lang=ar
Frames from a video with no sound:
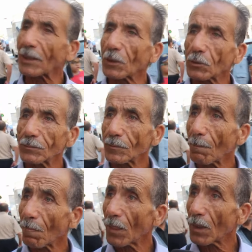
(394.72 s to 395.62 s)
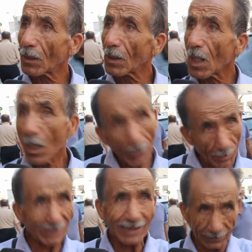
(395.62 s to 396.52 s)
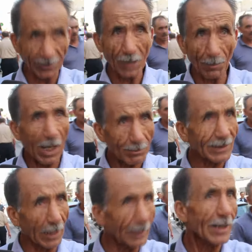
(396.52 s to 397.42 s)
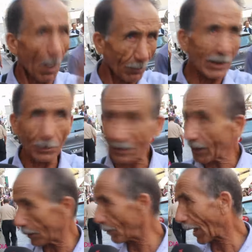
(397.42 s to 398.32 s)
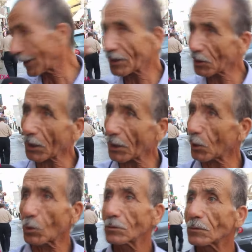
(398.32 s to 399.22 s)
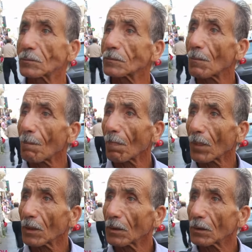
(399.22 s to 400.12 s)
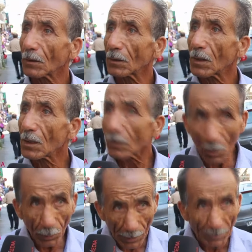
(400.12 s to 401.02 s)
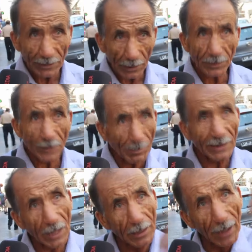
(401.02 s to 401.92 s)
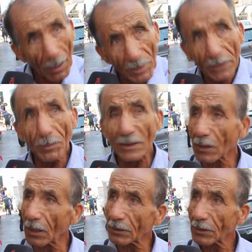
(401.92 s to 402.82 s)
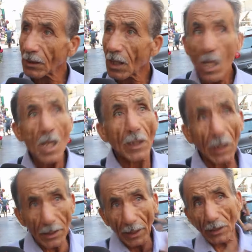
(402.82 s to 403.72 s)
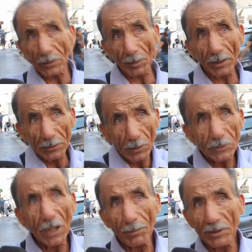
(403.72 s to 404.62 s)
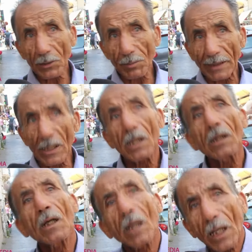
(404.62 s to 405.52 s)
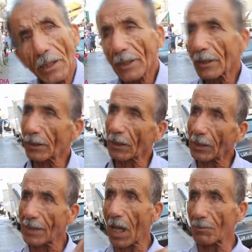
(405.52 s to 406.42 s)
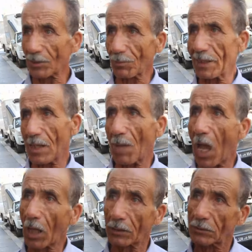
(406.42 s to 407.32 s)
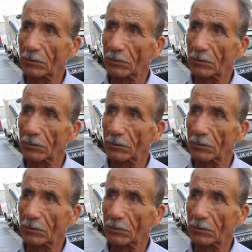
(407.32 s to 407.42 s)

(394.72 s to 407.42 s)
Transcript: غيره كما تاكسي جماعه مثلا يعبي لك ما يخليش لغيره صحيح تو كما تاكسي جماعه تلقاه يعبي لك خلي قسم غيرك تو انت عبيت ثمانيه خلي غيرك خلي عبي ثمانيه معاك